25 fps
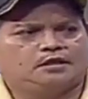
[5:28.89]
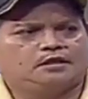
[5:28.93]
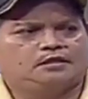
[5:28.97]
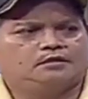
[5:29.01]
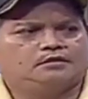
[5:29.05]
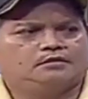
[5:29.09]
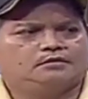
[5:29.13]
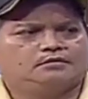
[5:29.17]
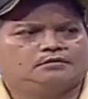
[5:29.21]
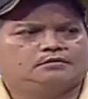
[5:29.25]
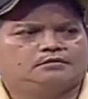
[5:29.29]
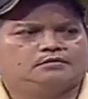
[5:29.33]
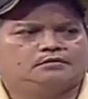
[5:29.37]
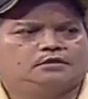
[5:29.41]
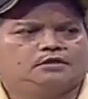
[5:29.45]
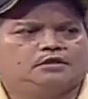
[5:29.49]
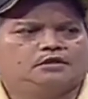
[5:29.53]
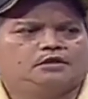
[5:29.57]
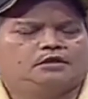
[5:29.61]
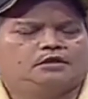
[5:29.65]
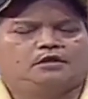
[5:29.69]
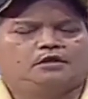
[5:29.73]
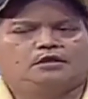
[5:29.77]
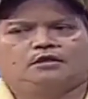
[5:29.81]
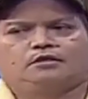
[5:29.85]
gila
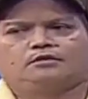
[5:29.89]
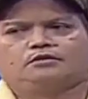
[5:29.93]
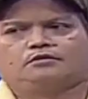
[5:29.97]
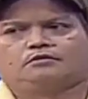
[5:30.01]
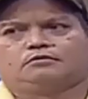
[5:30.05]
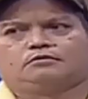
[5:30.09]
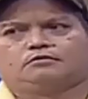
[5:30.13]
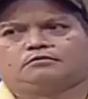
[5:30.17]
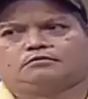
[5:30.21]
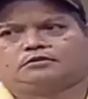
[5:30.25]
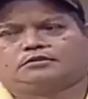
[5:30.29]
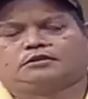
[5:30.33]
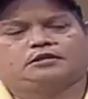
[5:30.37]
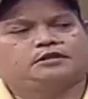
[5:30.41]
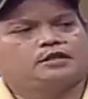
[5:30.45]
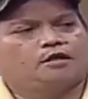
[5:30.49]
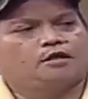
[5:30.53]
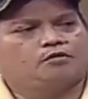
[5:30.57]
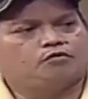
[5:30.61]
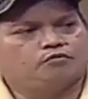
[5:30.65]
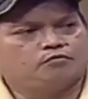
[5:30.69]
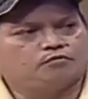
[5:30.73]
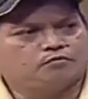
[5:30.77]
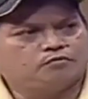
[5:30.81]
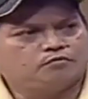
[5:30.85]

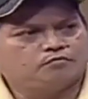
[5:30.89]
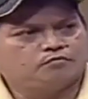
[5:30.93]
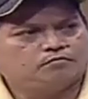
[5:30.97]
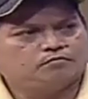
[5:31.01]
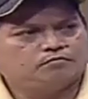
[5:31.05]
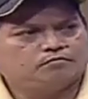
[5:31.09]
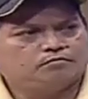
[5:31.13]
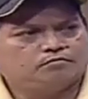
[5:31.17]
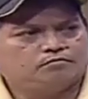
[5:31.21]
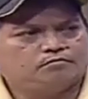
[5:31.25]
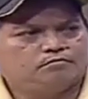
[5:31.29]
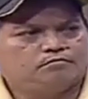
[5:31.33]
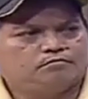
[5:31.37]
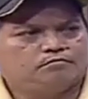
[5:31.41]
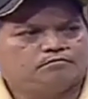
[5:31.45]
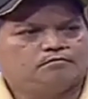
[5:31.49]
terus tidak umum